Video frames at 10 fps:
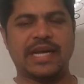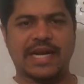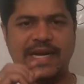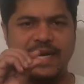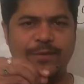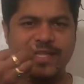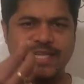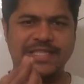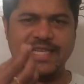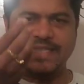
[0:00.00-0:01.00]
ఎక్కడ
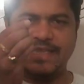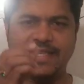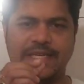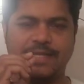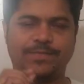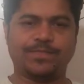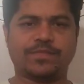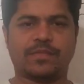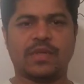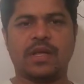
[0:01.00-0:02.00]
విడుదల చేసింది
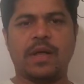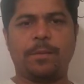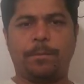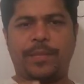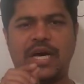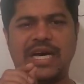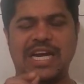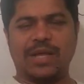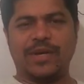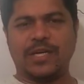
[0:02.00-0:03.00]

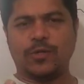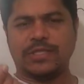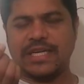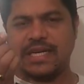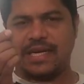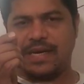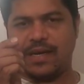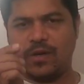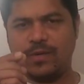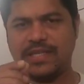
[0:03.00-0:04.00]
పార్లమెంటు సెంట్రల్
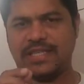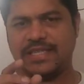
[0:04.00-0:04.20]
హాల్లో విడుదల